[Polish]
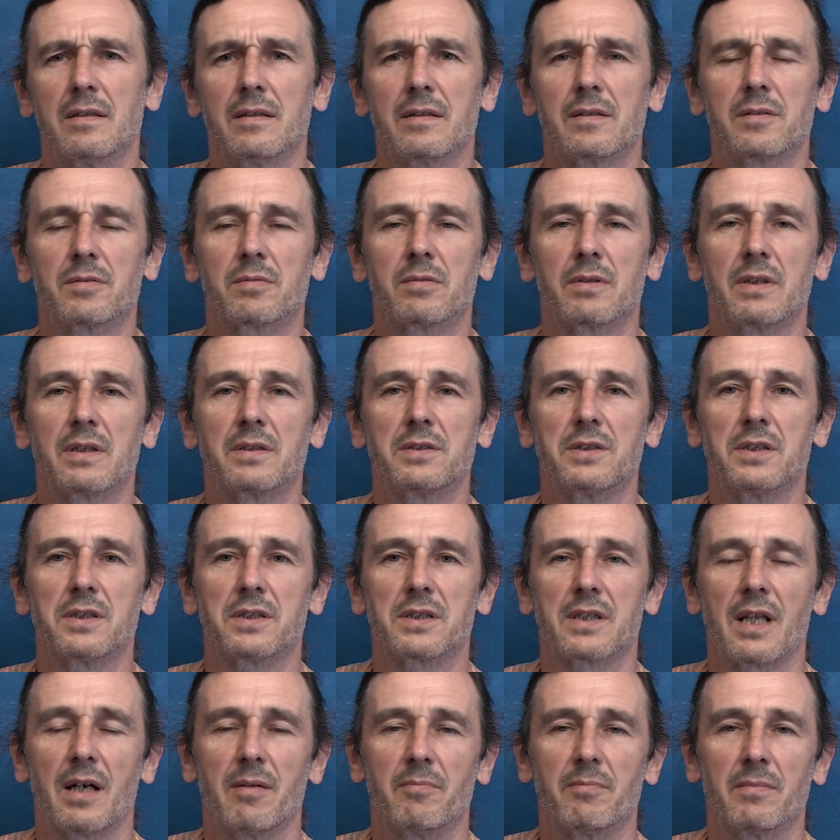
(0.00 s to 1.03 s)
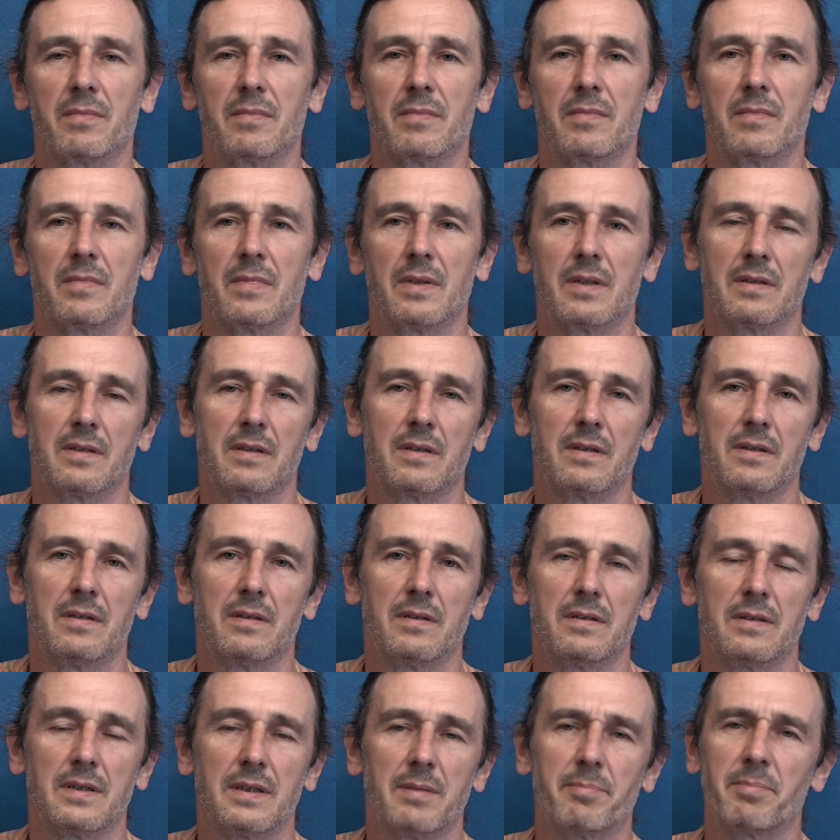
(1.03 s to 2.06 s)
który gdzieś tam
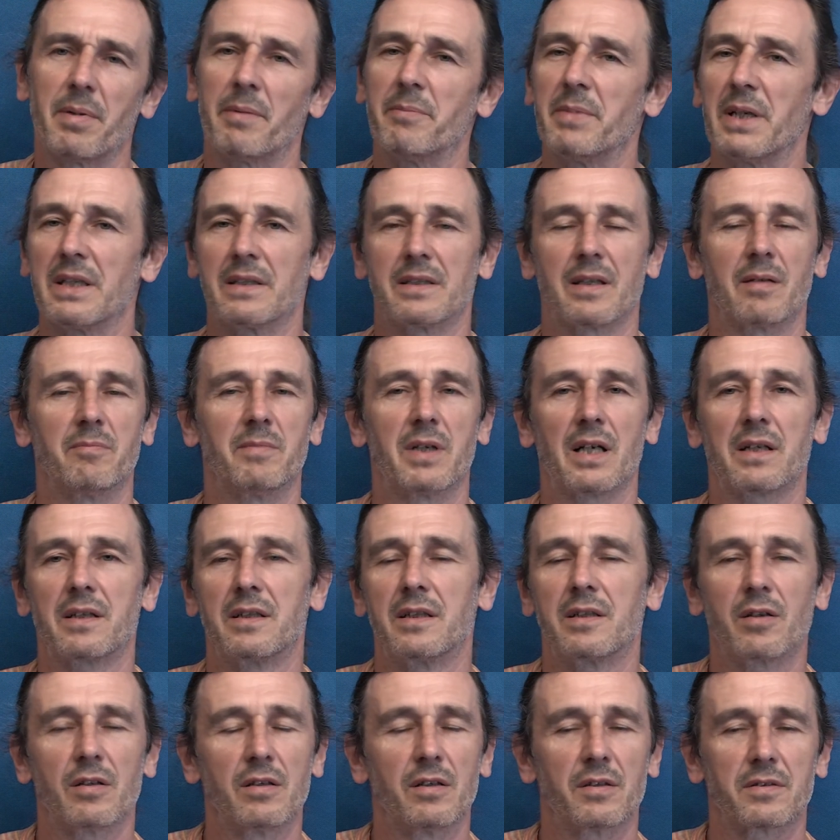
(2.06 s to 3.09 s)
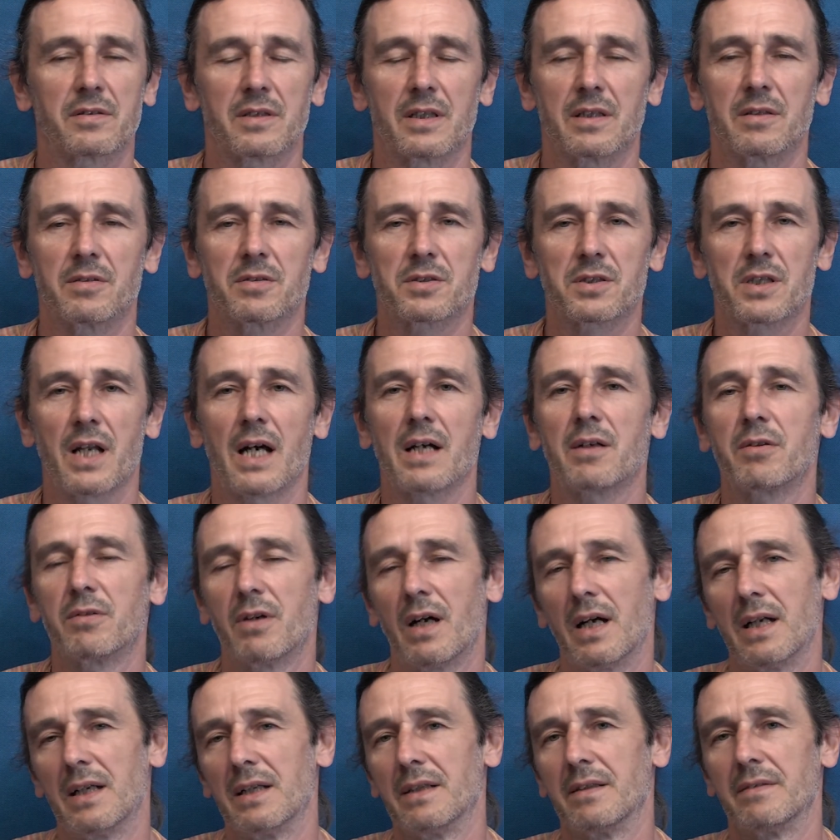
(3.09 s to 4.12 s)
nie pamiętam jaki kolor tego szlaku,
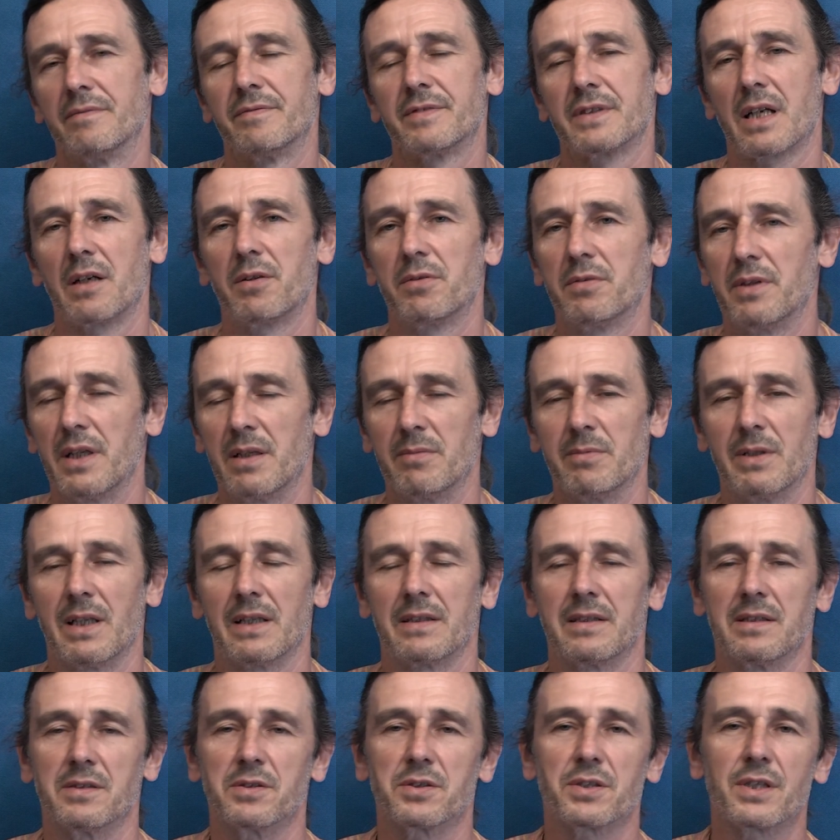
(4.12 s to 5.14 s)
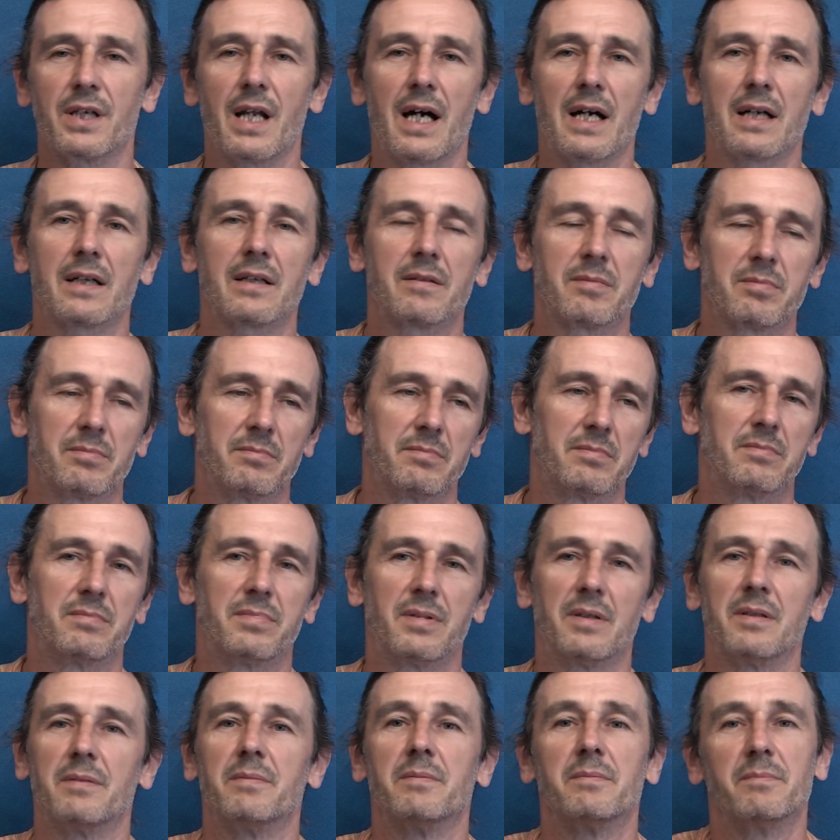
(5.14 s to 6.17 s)
ale wskakujemy na ten szlak,
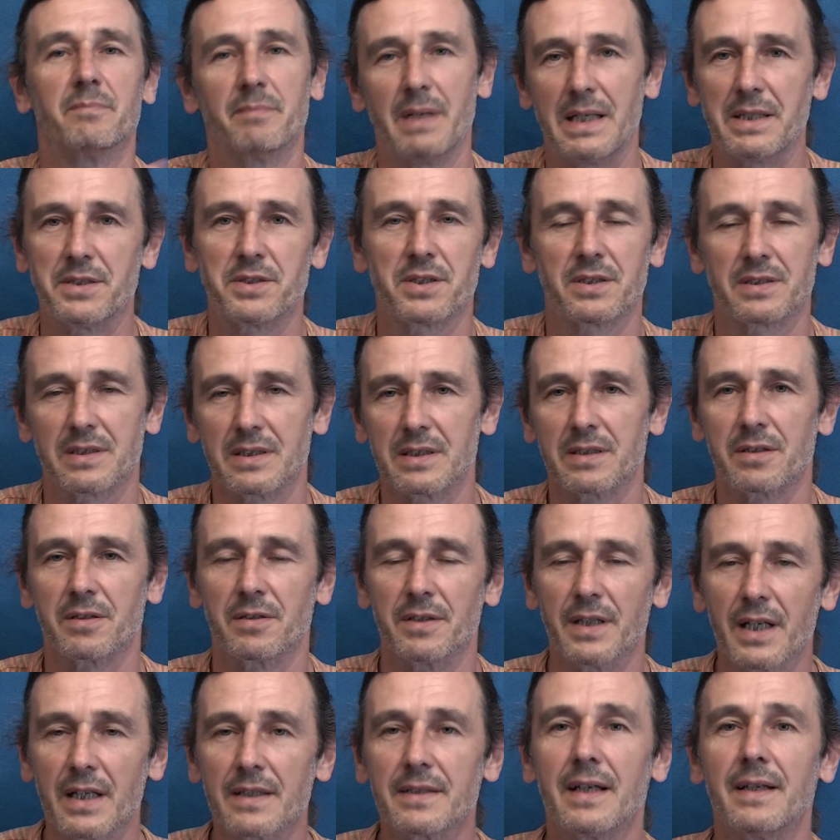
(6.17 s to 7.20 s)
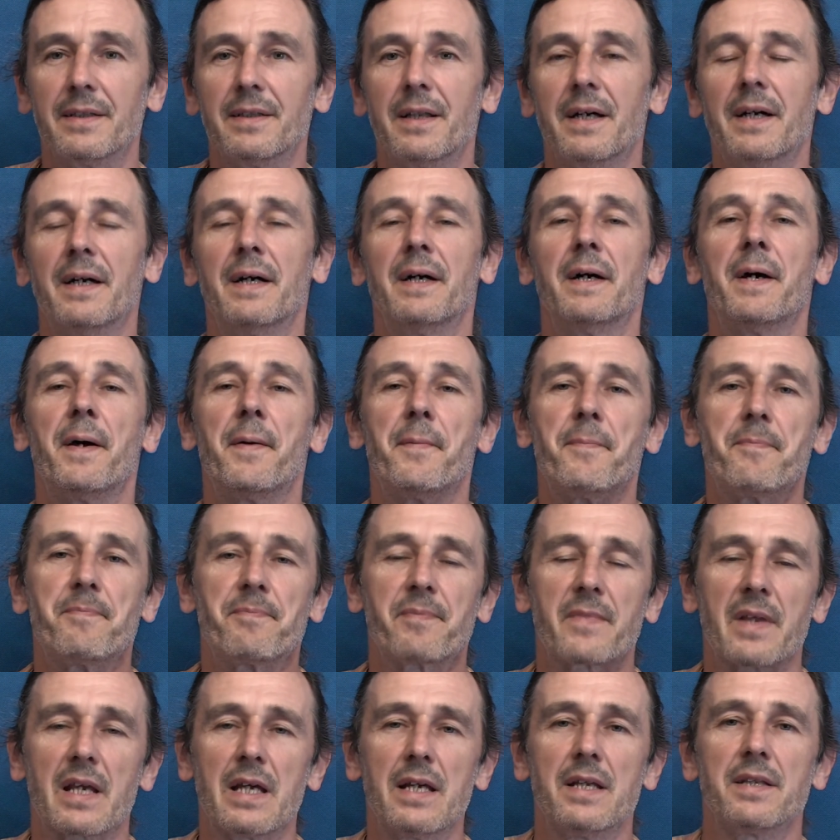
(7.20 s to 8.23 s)
bo będzie tylko jeden
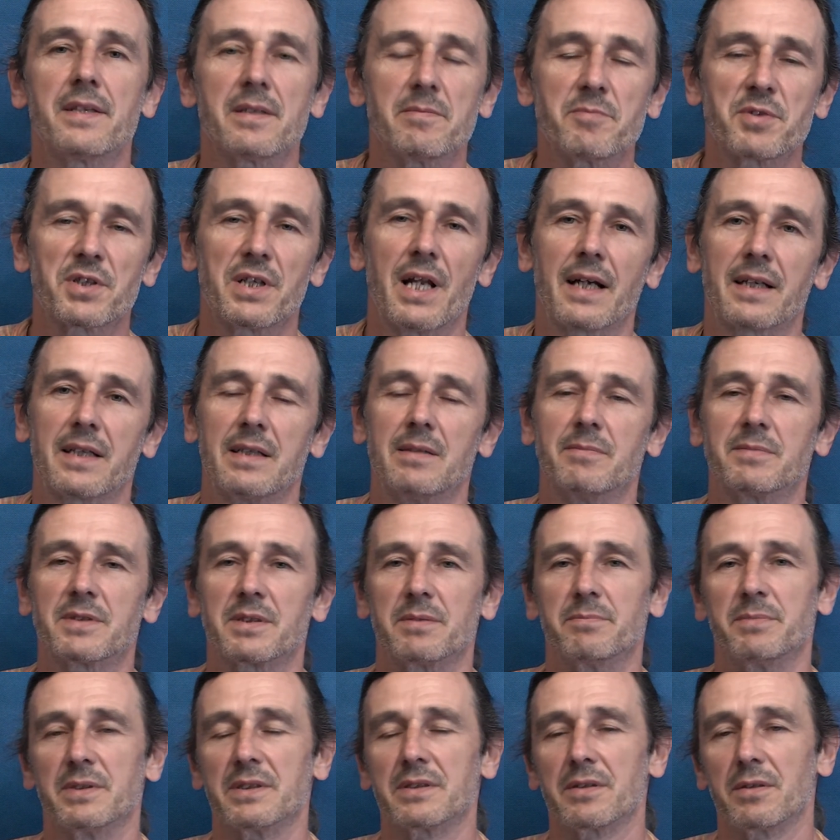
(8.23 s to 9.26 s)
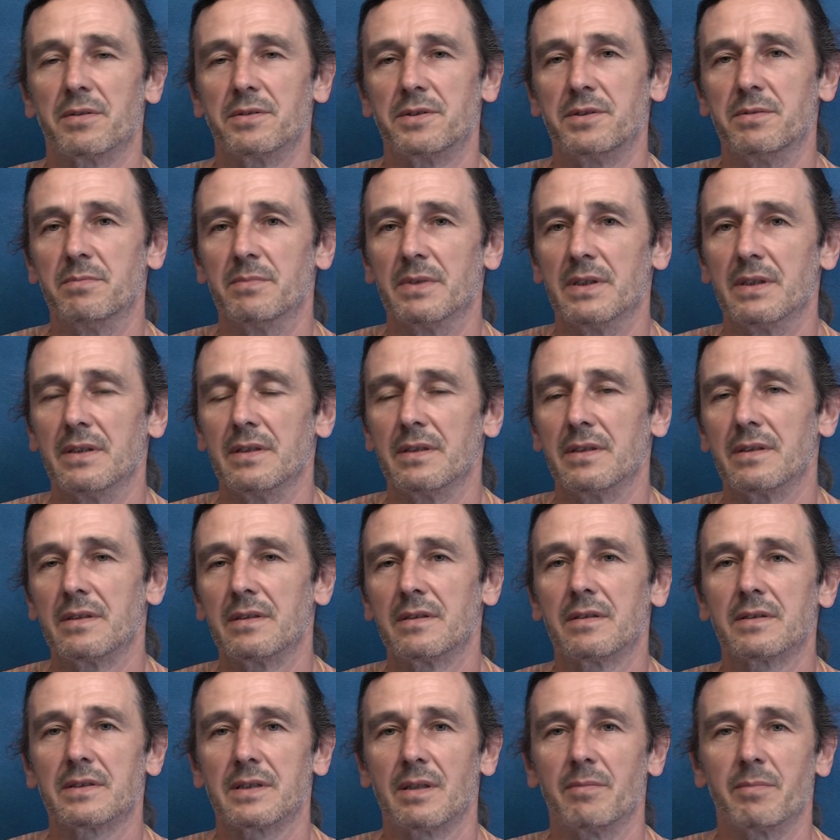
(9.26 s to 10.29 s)
i tym szlakiem sobie schodzimy
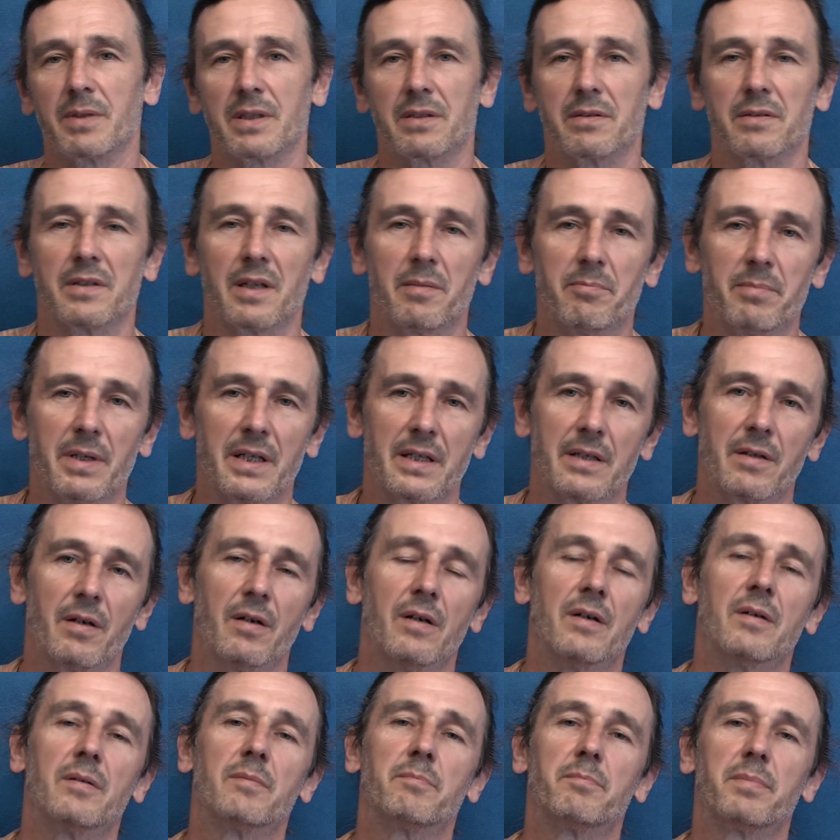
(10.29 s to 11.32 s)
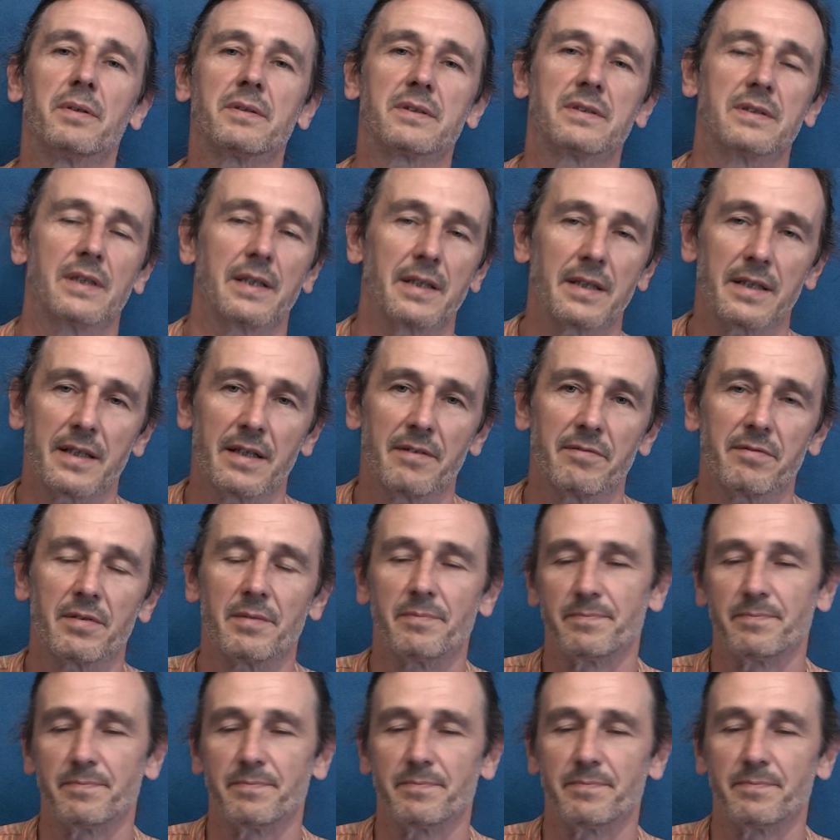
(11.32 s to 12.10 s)
do samego Rabego pod Cerkiew.